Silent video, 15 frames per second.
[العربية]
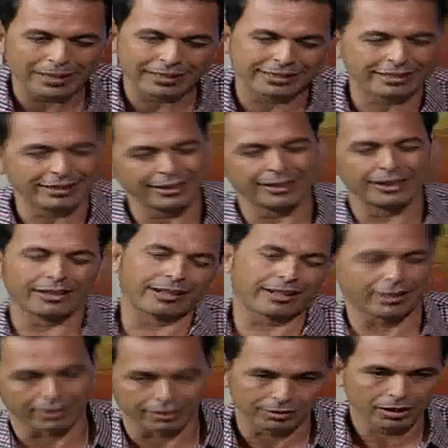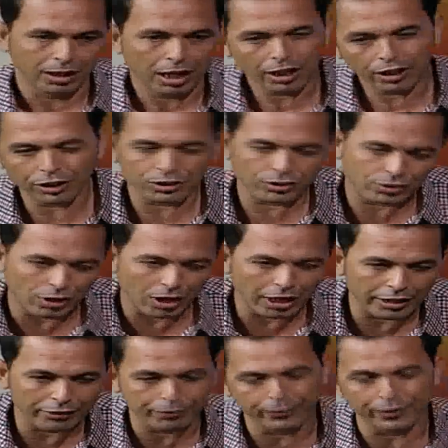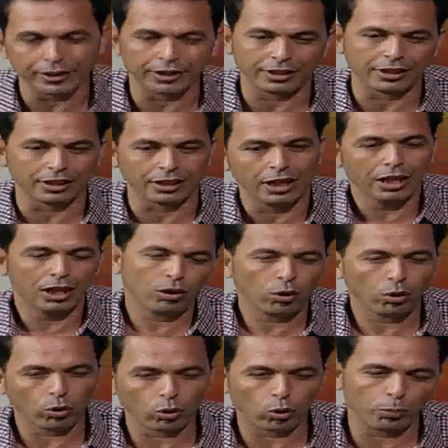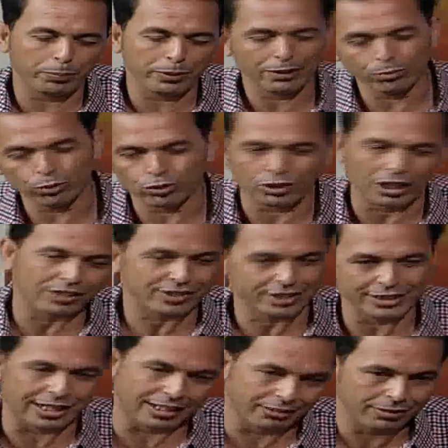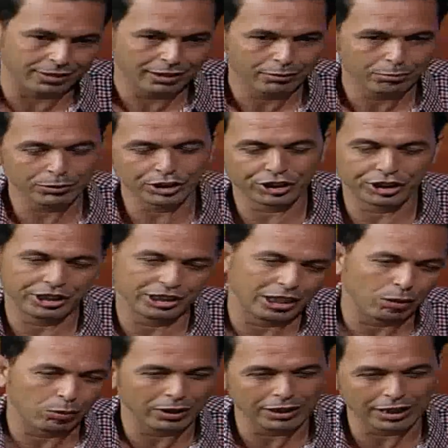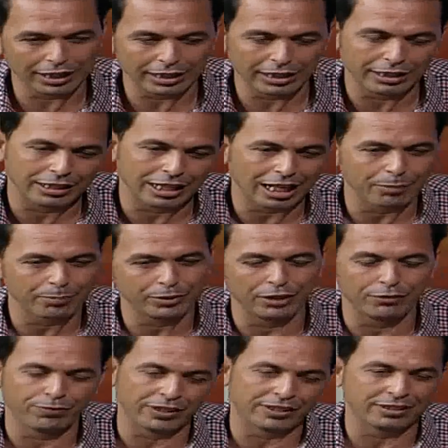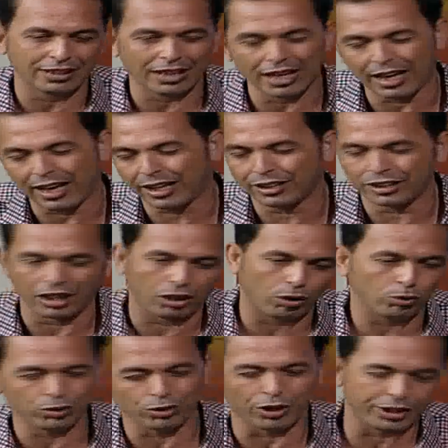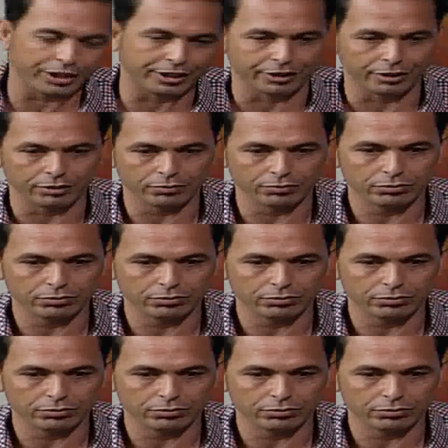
بكير اخصائي في الحروب المستعصيه مش كده ولا ايه يا عبد الفتاح يا اسري